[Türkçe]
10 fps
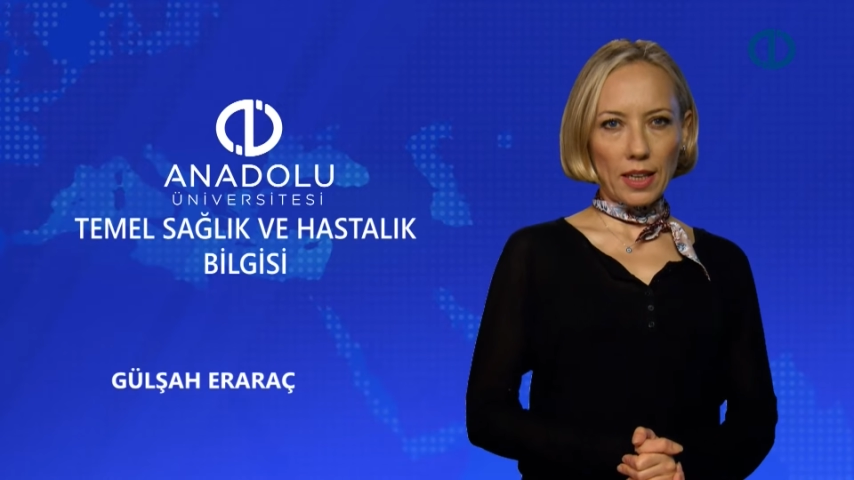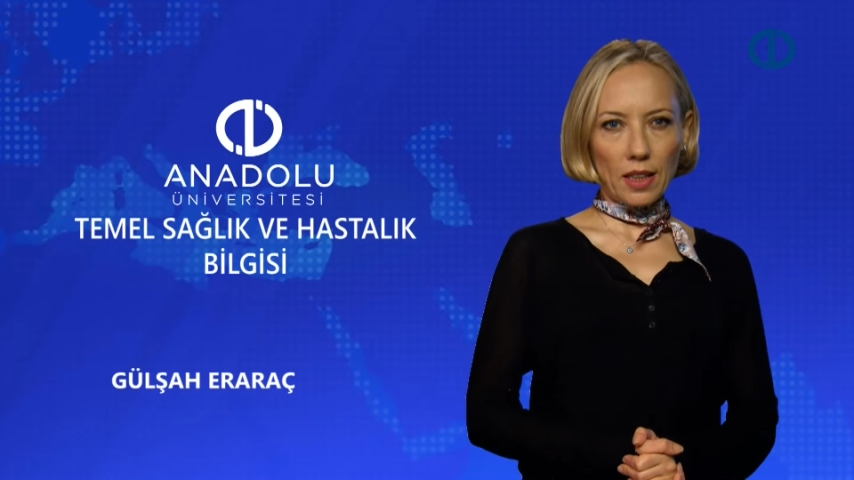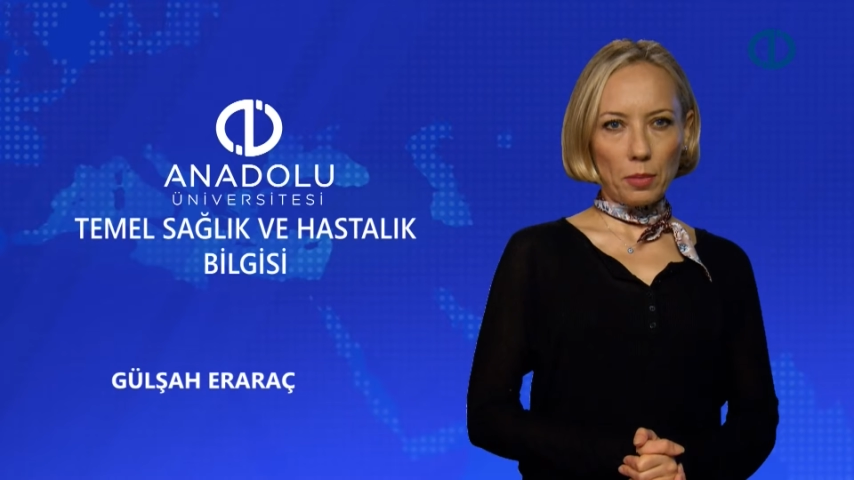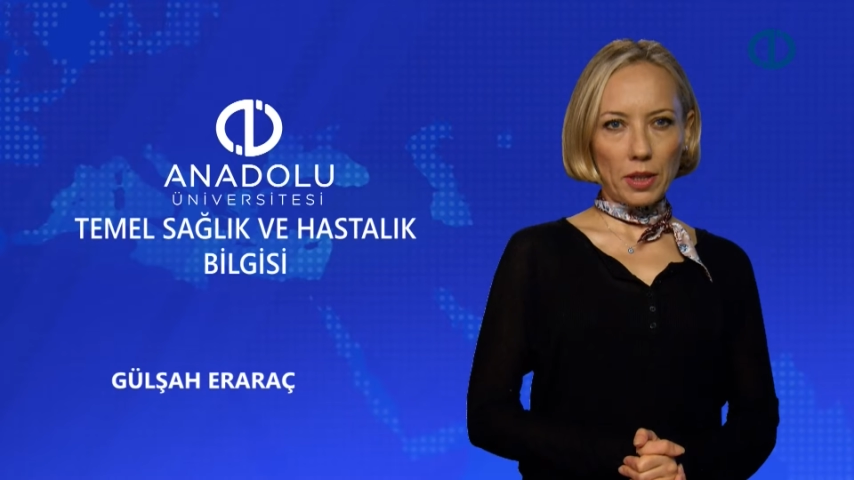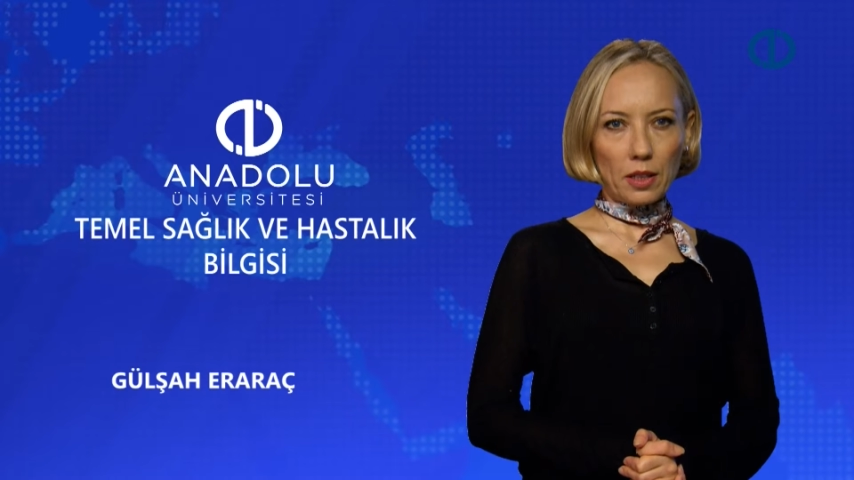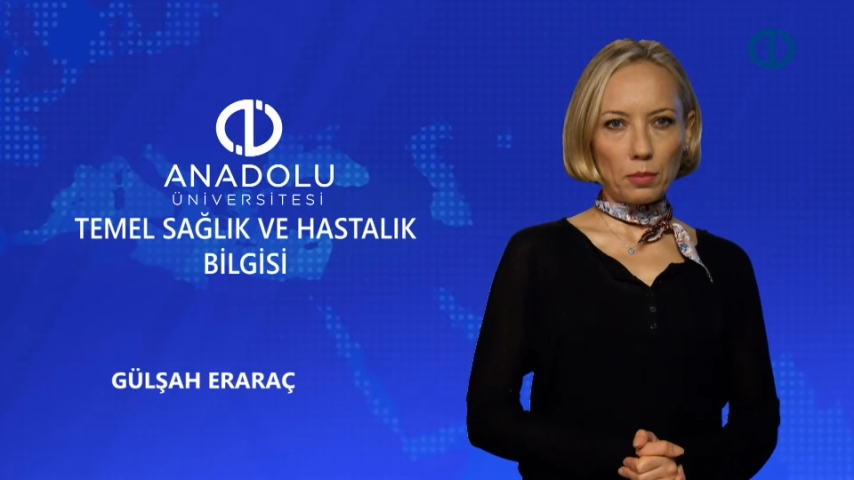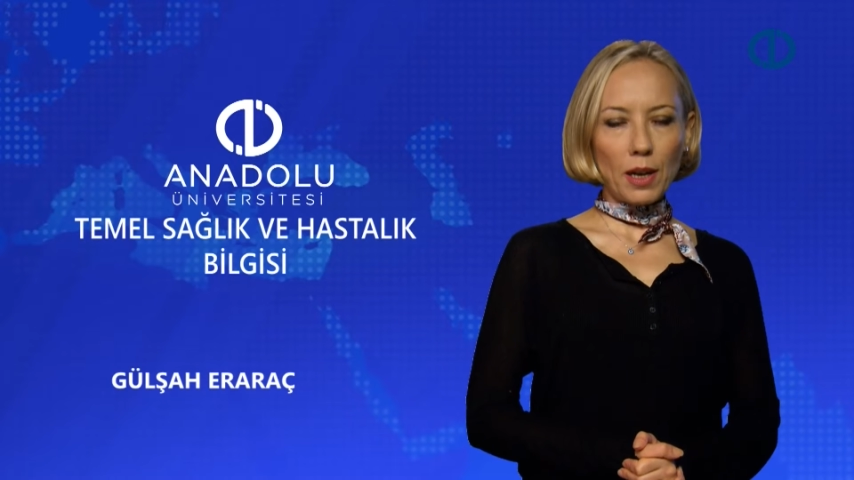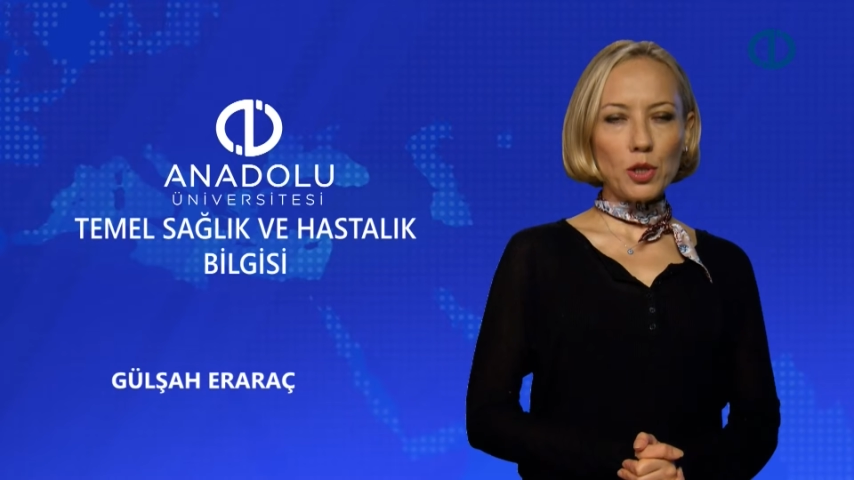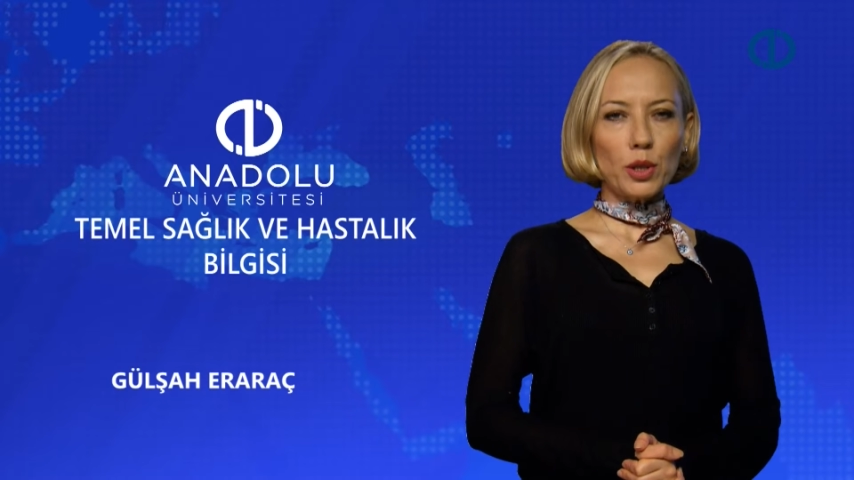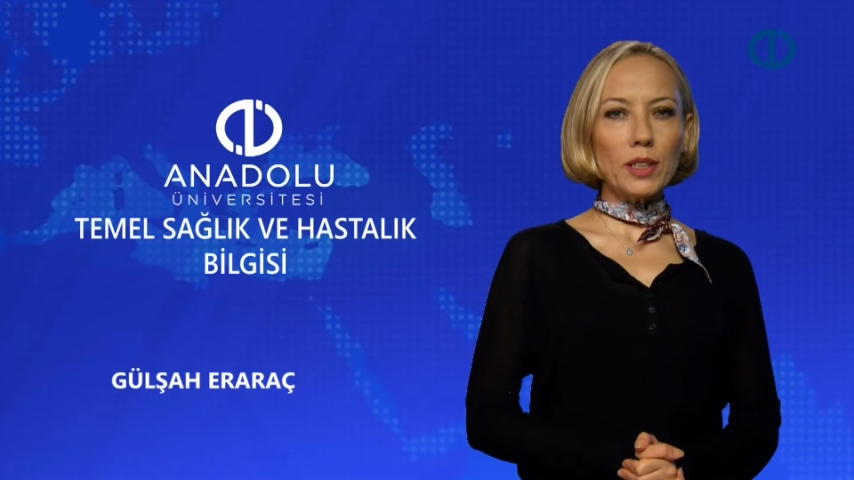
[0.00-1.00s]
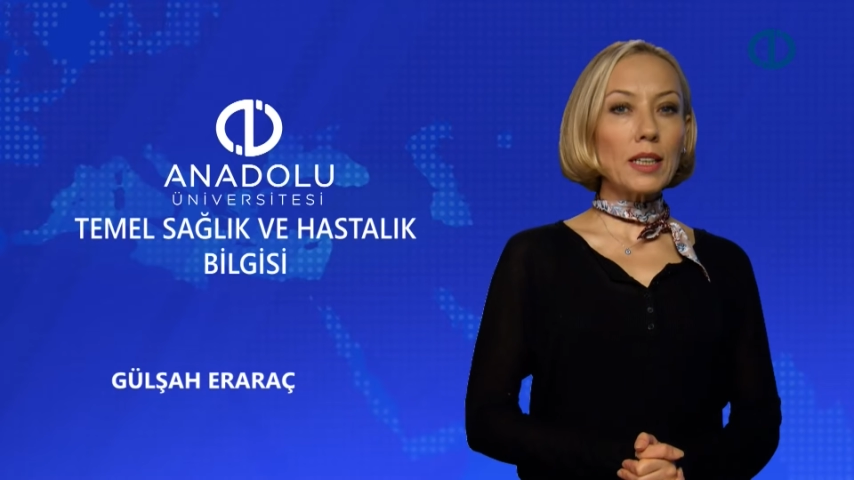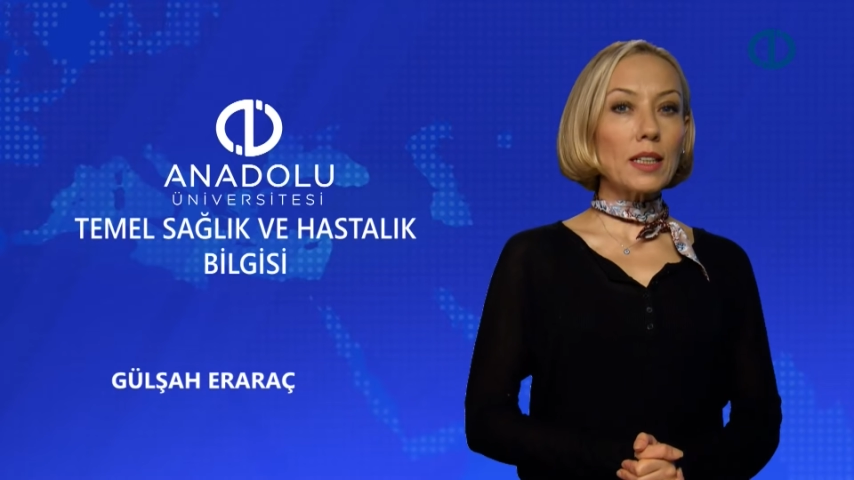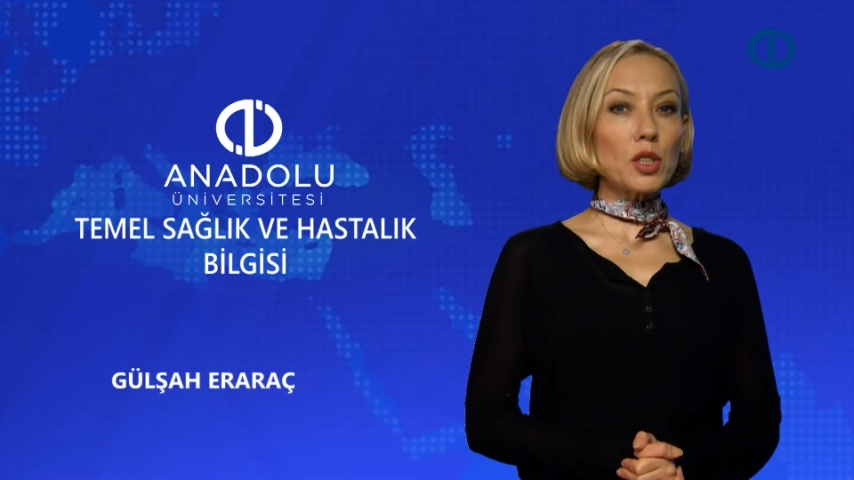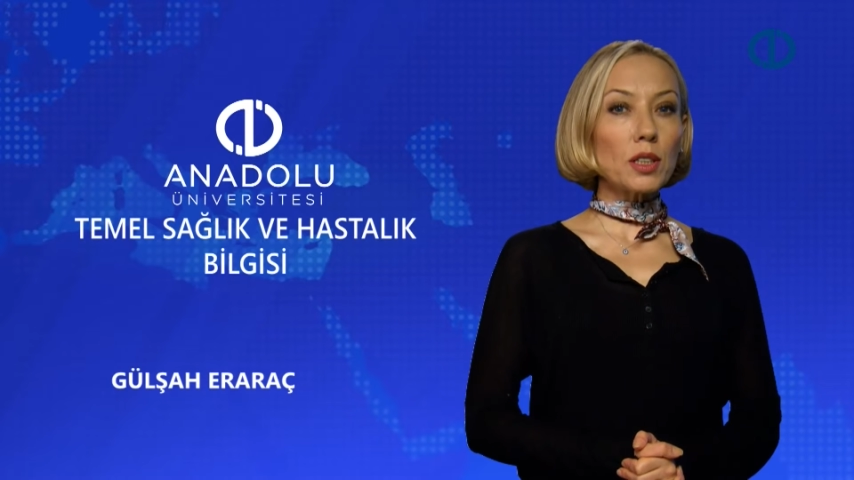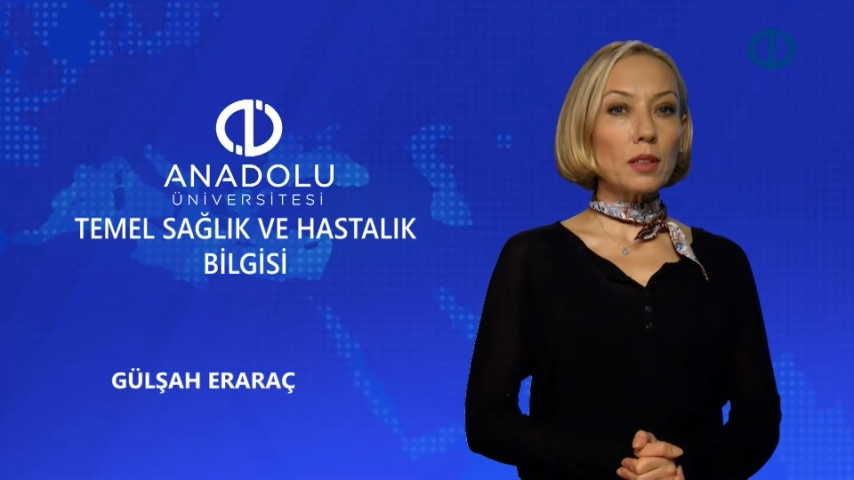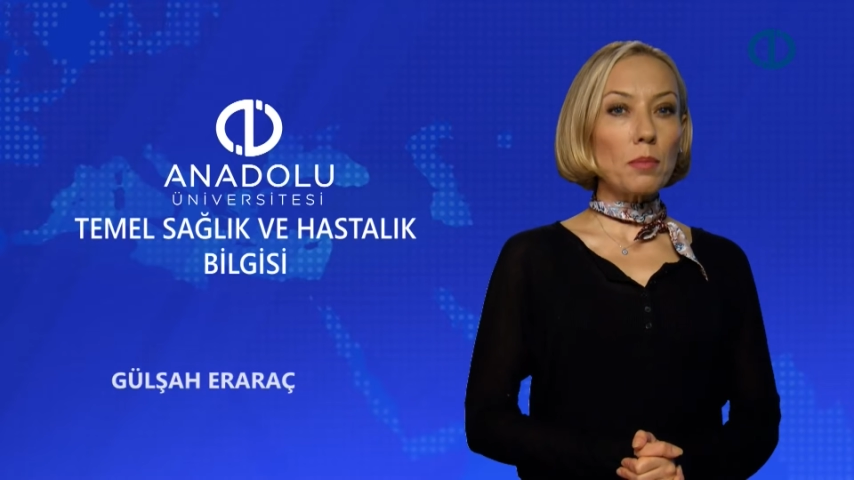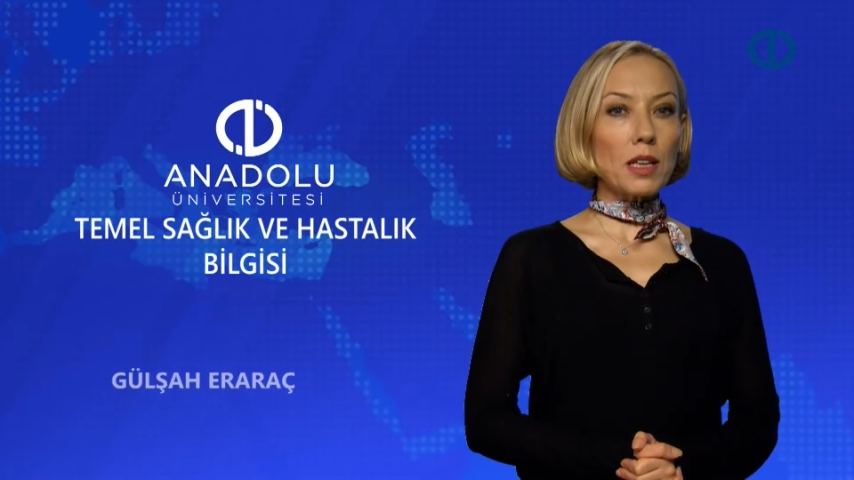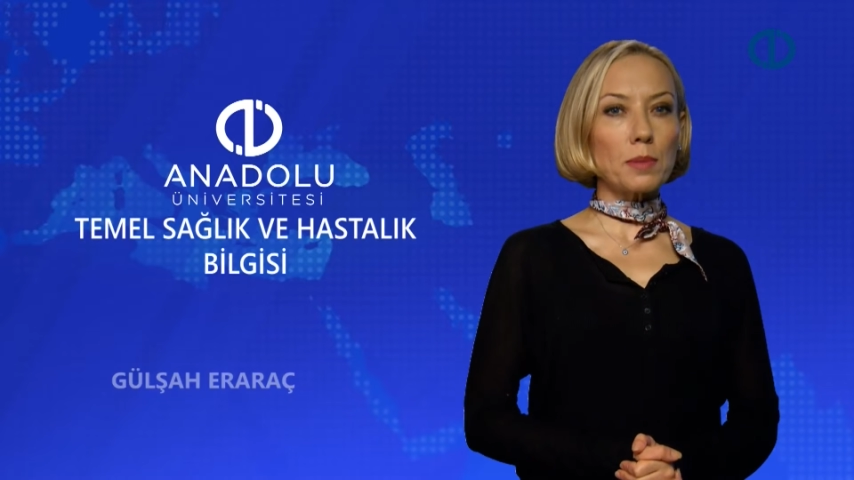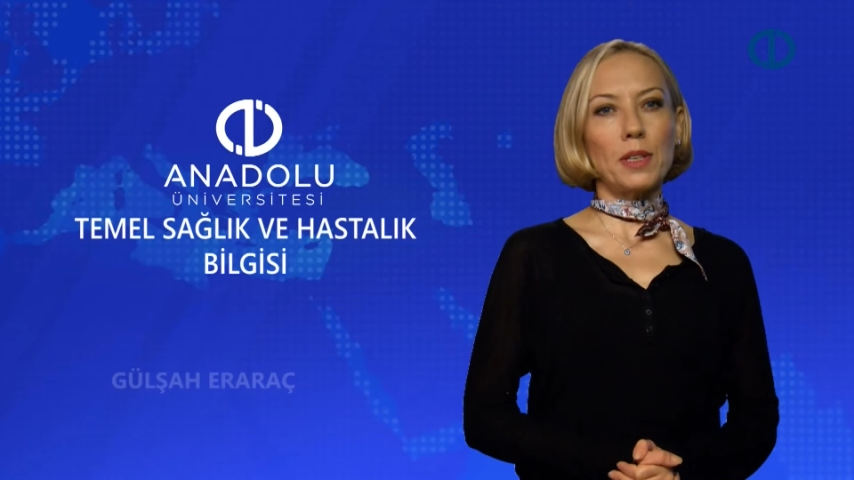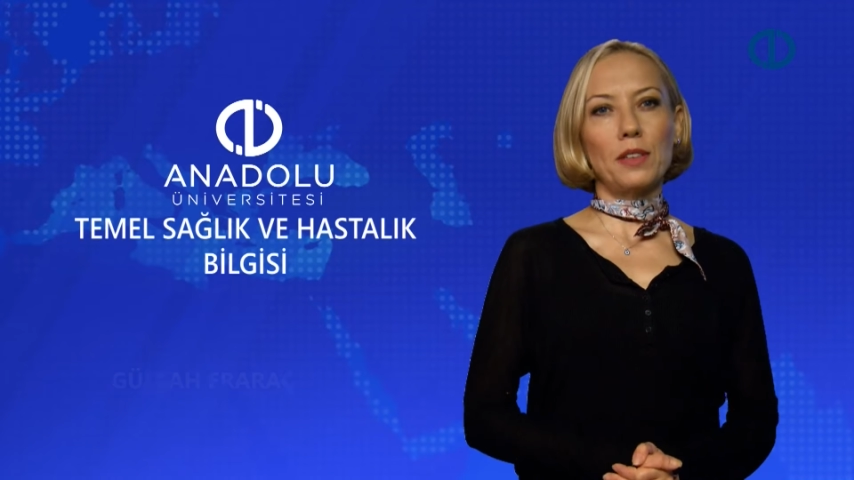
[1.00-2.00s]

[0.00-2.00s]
gerilemelerin başladığı kaçınılmaz